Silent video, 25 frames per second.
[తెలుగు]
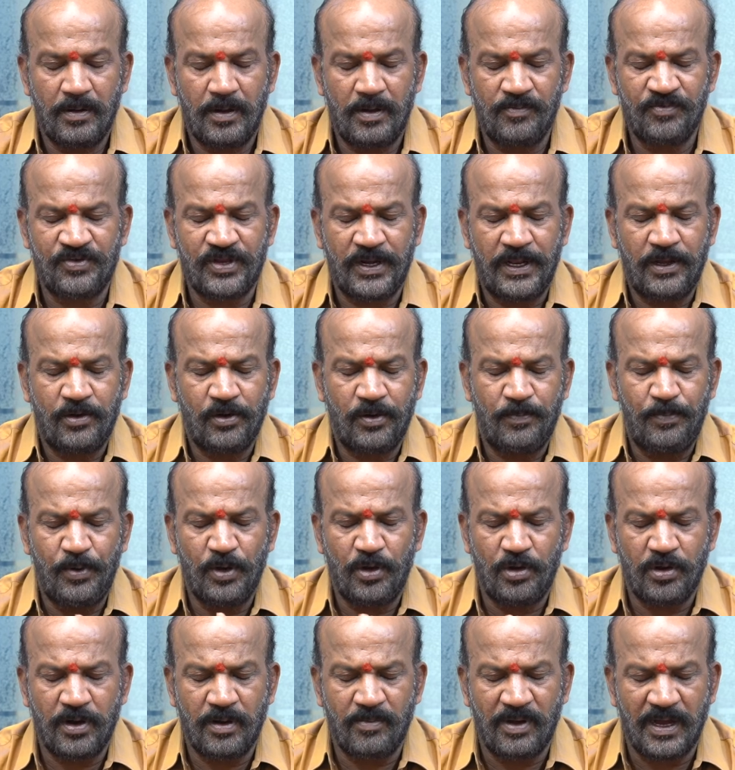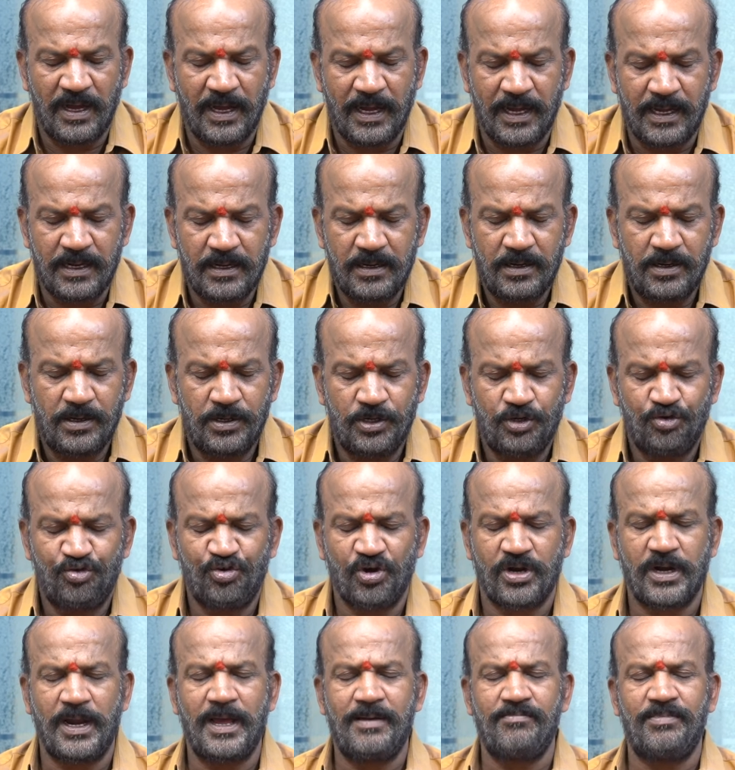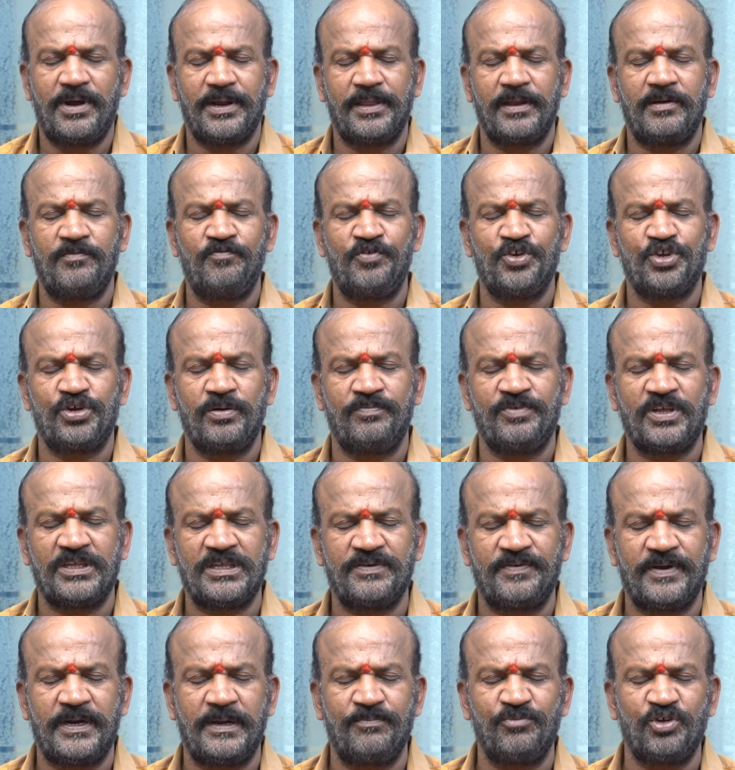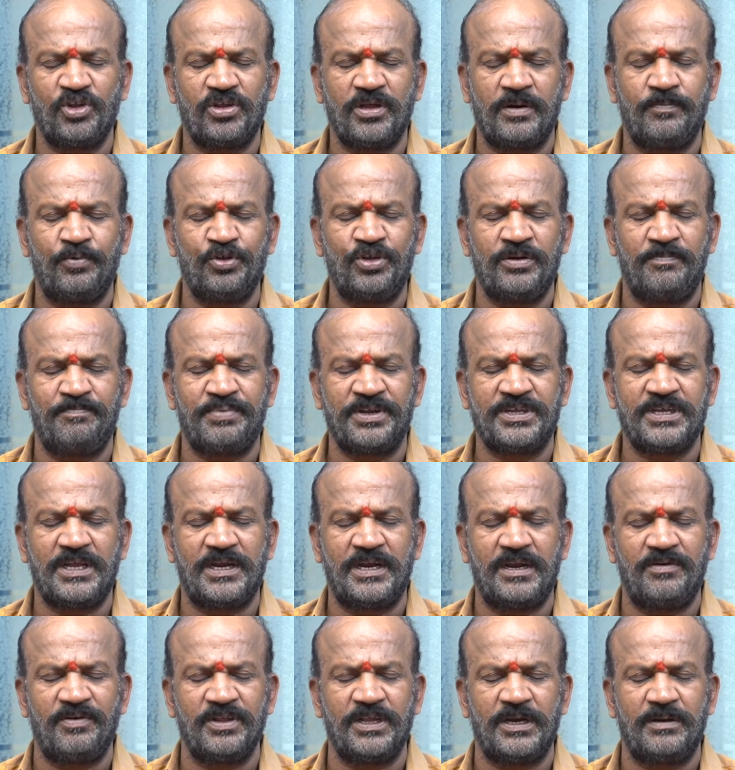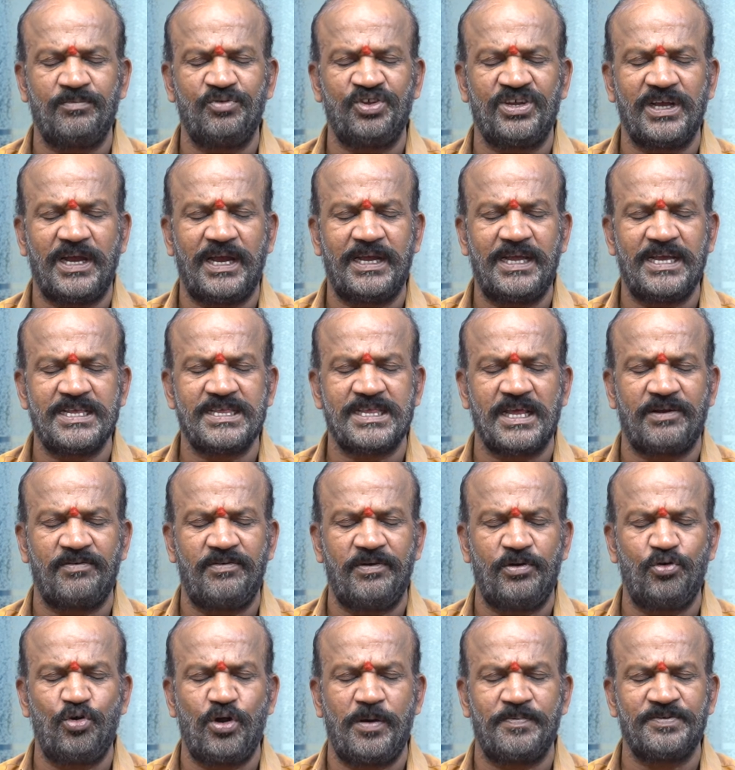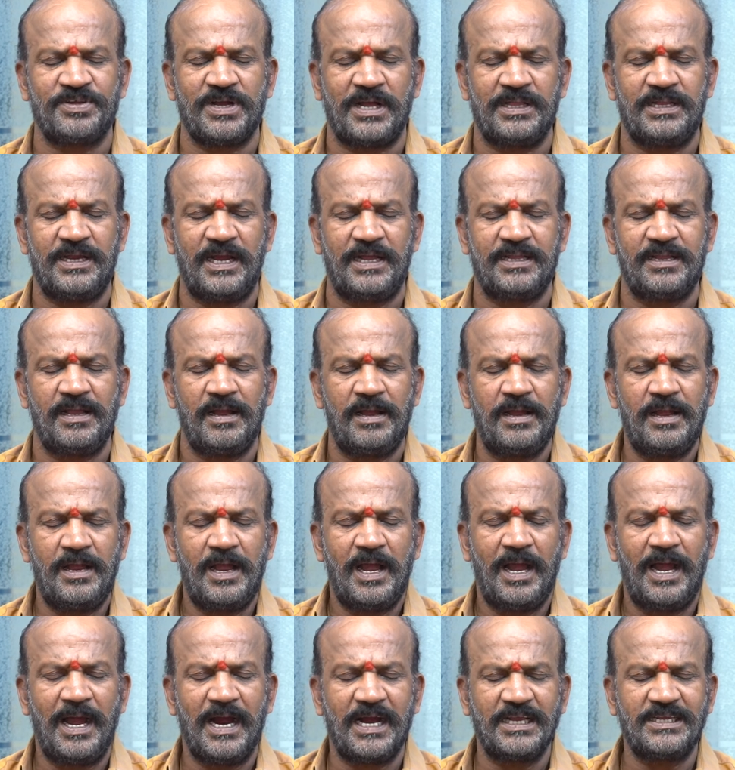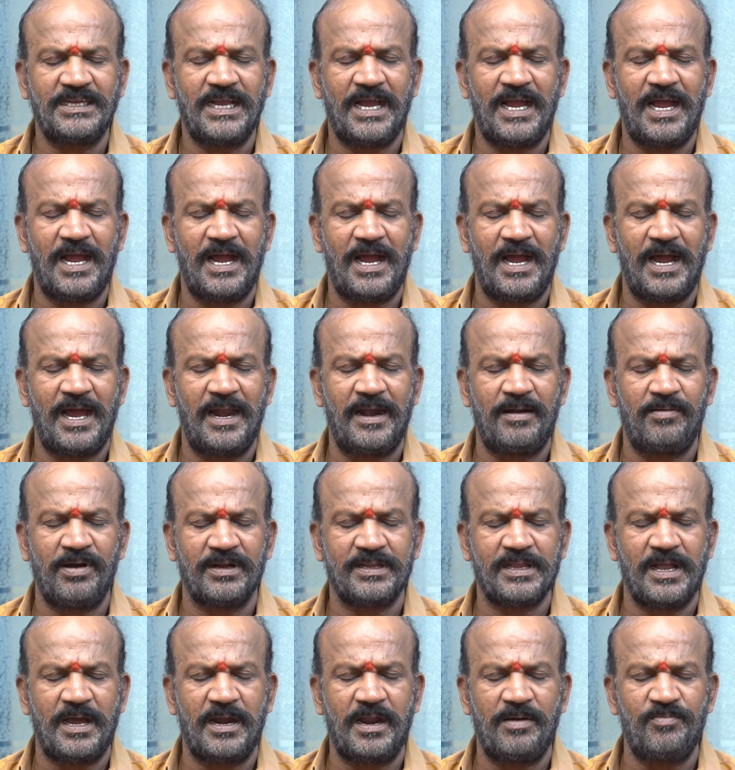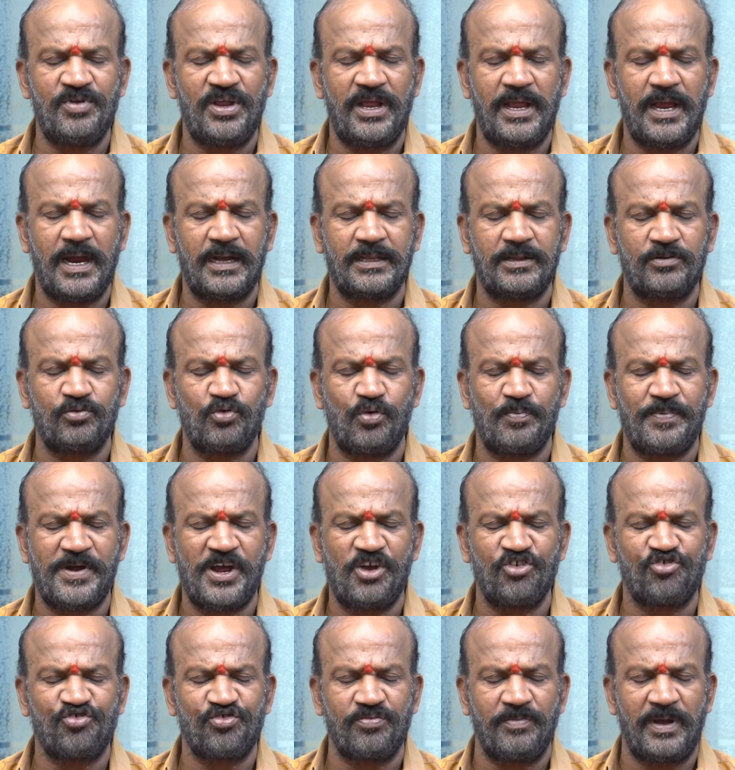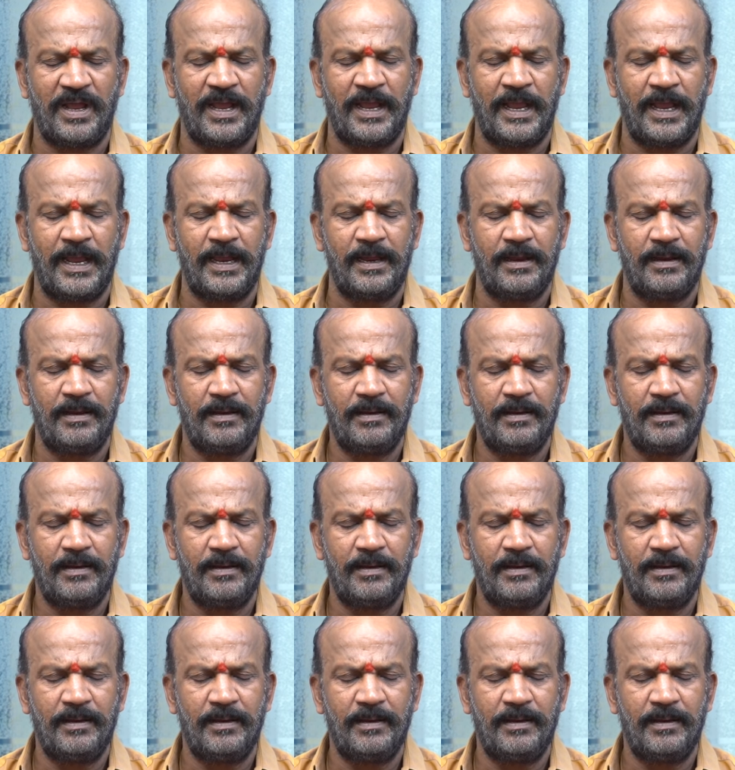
ఓం శ్రీ గురుభ్యో నమ శుక్లాం భరతరం విష్ణుం శశివర్ణం చతుర్భుజం వదనం జాయ సర్వవిఘ్నోపశాంతియేత్ అగజ ఆరణవక్తానం ఏకదంతోపాస్మహే